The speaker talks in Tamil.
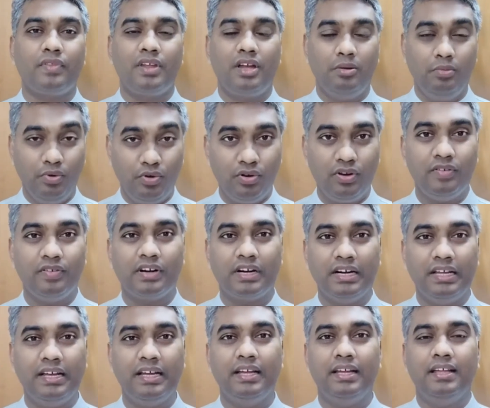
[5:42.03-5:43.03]

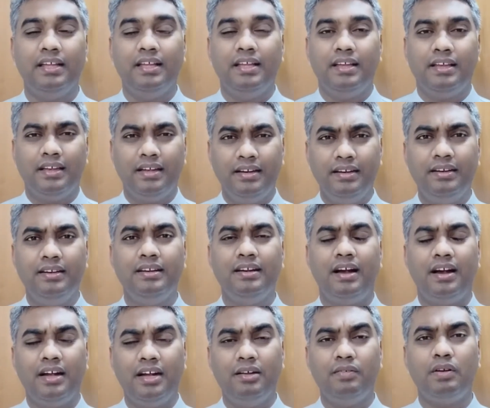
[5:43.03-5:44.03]
அன்புக்குரியவர்களே இன்று
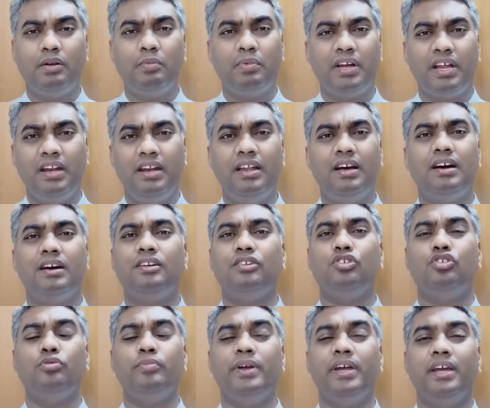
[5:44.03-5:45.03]
ஆண்டவர் நமக்கு
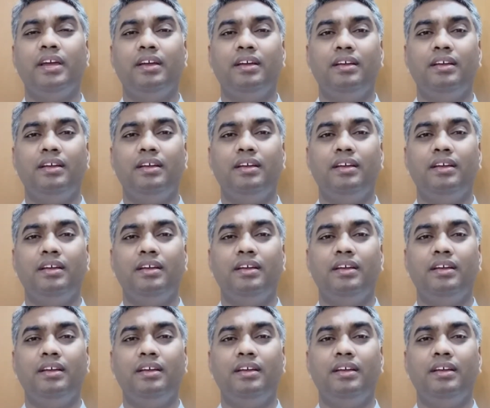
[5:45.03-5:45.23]
எல்லாருக்குமே